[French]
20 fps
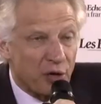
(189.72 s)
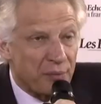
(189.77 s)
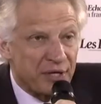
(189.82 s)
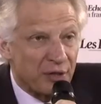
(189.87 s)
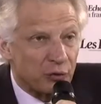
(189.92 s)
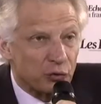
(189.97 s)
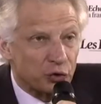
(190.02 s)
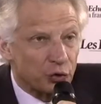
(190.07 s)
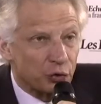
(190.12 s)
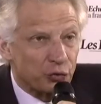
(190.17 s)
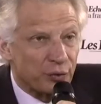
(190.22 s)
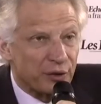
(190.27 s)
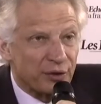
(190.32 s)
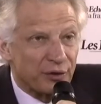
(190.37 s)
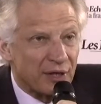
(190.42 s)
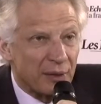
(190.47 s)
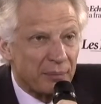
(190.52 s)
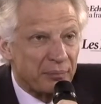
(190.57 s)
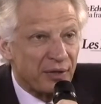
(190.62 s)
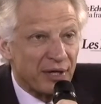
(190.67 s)
On voit bien aujourd'hui
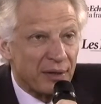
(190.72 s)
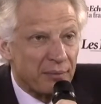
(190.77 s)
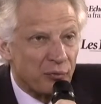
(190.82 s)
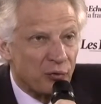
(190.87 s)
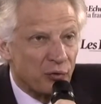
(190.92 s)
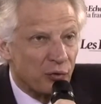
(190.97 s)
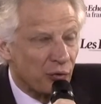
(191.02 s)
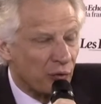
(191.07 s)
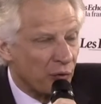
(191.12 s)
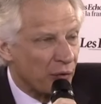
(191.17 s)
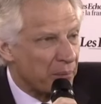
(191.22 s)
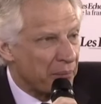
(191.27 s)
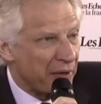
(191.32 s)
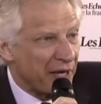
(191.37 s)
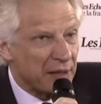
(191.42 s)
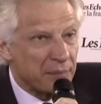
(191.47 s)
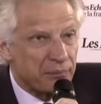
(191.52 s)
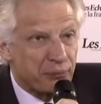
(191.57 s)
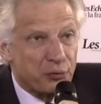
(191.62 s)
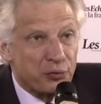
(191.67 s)
que les PME
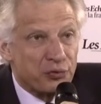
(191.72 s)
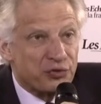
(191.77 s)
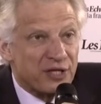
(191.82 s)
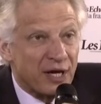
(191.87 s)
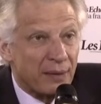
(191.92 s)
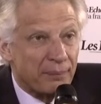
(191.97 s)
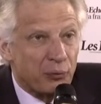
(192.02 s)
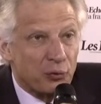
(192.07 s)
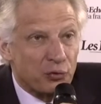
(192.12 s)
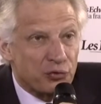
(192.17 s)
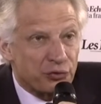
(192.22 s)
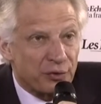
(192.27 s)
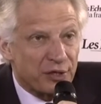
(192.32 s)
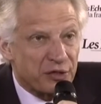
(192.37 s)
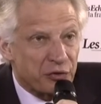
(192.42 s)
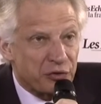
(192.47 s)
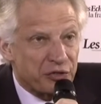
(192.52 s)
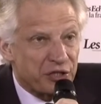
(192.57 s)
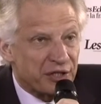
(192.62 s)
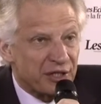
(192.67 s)
payent plus d'impôts sur
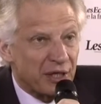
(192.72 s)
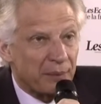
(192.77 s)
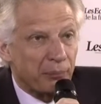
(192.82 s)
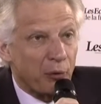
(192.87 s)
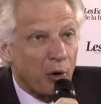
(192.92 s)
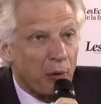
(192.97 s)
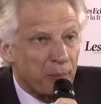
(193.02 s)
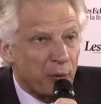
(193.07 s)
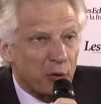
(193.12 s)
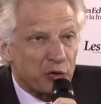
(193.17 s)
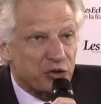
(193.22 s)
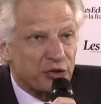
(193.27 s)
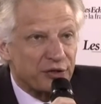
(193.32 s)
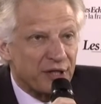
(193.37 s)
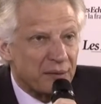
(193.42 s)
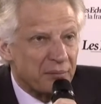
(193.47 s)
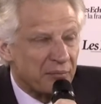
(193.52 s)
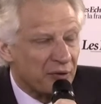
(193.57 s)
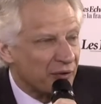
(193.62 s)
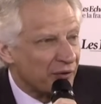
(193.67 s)
les sociétés
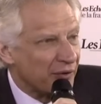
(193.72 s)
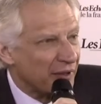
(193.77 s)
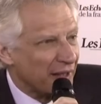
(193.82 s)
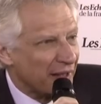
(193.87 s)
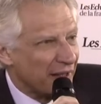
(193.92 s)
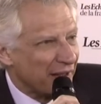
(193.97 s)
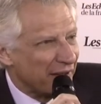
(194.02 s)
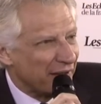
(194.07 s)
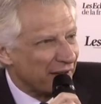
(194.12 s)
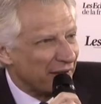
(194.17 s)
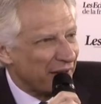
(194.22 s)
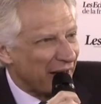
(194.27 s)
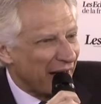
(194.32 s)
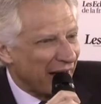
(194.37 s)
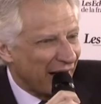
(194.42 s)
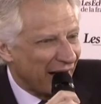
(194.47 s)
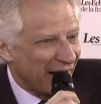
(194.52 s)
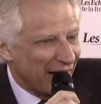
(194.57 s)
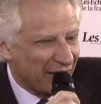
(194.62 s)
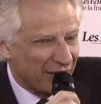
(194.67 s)
proportionnellement euh,
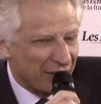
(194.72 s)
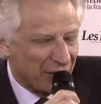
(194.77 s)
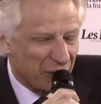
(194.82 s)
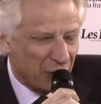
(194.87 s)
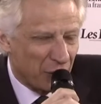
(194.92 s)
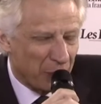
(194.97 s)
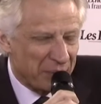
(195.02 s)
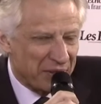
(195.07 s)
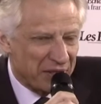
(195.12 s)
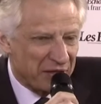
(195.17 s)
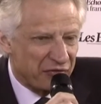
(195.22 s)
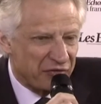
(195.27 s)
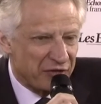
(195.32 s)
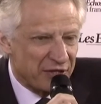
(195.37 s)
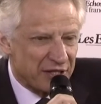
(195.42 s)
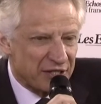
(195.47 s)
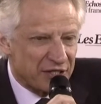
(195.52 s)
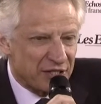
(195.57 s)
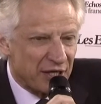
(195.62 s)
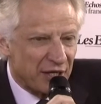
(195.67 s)
à leurs
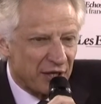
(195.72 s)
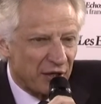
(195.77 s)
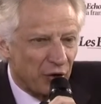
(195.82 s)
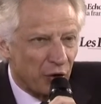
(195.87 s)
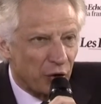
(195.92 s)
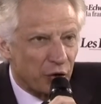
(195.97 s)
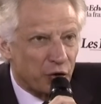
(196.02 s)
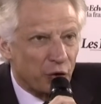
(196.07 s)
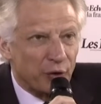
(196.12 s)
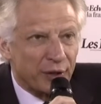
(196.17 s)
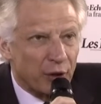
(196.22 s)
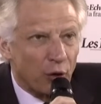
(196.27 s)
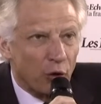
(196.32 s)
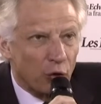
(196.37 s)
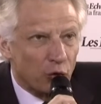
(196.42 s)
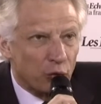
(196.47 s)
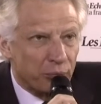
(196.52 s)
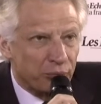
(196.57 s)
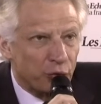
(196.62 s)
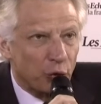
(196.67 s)
bénéfices que les
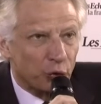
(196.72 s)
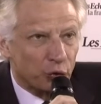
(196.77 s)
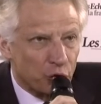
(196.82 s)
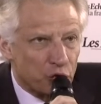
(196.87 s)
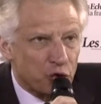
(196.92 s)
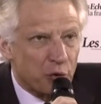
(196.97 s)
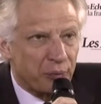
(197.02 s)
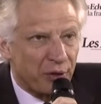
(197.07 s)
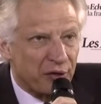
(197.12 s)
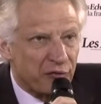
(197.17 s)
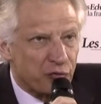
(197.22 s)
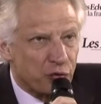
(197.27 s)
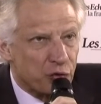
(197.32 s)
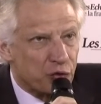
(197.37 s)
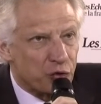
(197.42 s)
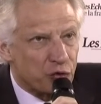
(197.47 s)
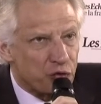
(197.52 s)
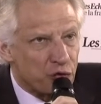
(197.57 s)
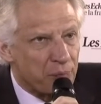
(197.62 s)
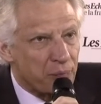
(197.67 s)
grands groupes. Donc de ce point de
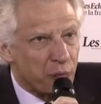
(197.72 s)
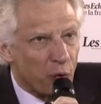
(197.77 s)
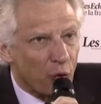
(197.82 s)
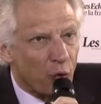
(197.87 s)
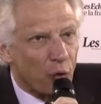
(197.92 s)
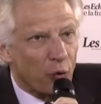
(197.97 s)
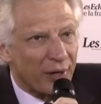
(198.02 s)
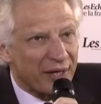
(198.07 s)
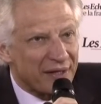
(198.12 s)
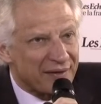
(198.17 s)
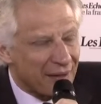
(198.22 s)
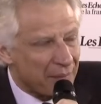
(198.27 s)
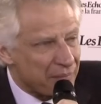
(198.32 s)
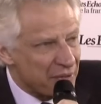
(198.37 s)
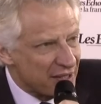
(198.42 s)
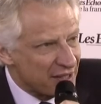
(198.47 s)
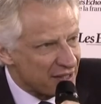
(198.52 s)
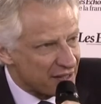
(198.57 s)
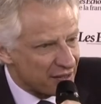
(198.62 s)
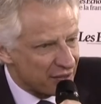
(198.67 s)
vue, je suis pour qu'on
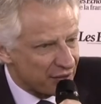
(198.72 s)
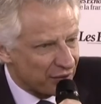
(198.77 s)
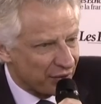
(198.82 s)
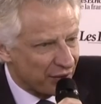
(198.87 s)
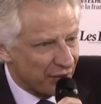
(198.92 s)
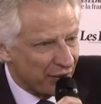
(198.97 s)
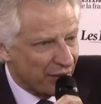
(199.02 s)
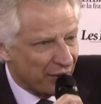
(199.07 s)
rétablisse